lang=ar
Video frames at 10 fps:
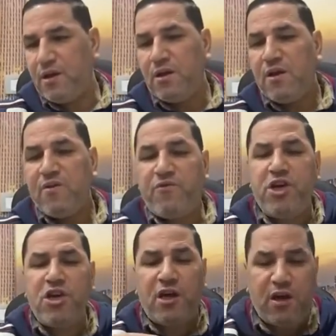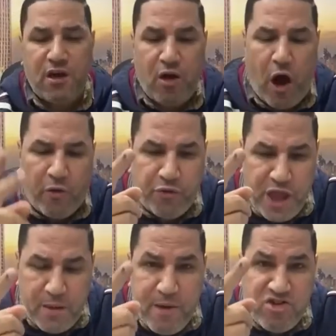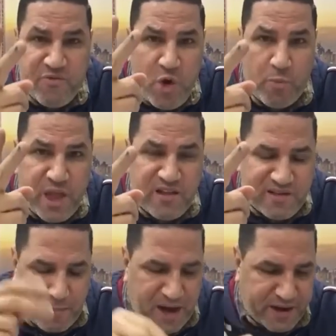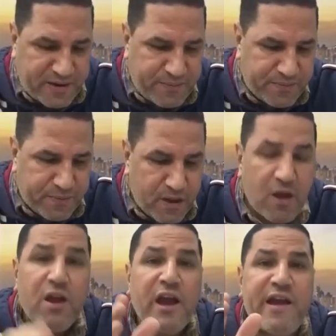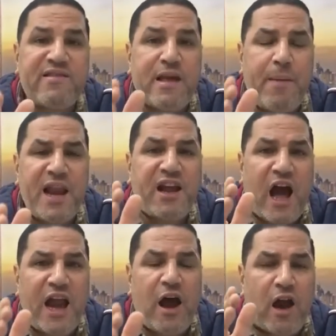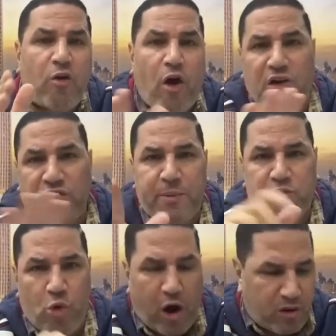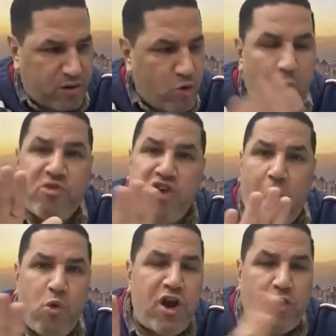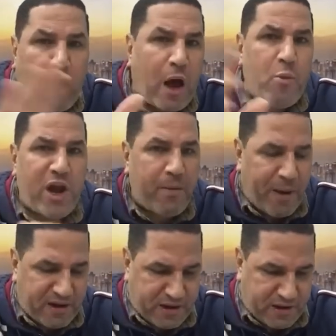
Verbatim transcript: في خطين ماشي فيهم نادي الزمالك الزمالك انهى القرض بالدولار ومش هقول الرقم ولا البنك